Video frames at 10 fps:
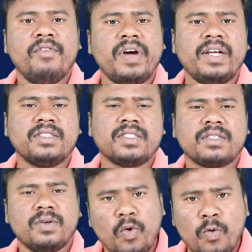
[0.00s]
ఫ్యాన్స్
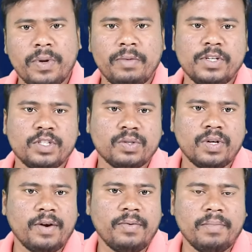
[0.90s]
ఊపిరి
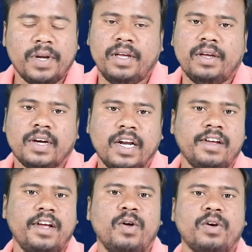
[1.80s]
పీల్చుకున్నారు మరి
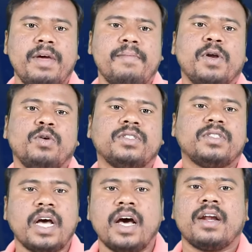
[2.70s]
కల్కిలోకి మరో
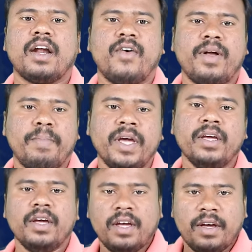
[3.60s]
స్టార్ రావడంపై
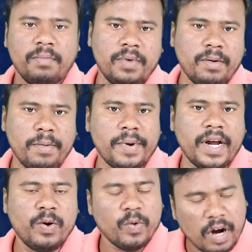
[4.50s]
మీ
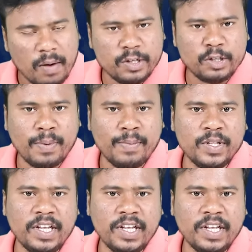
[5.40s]
అభిప్రాయాలను కామెంట్స్ రూపంలో